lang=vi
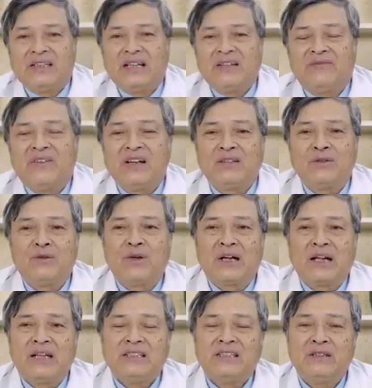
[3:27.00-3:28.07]
về thành phần
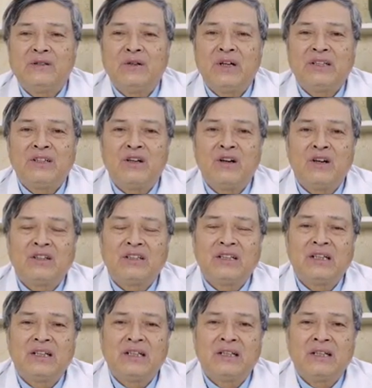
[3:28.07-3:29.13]
của cái siro ăn
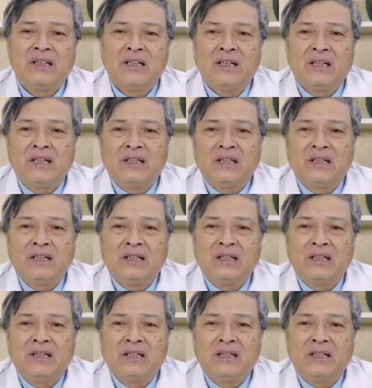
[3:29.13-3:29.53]
ngon à,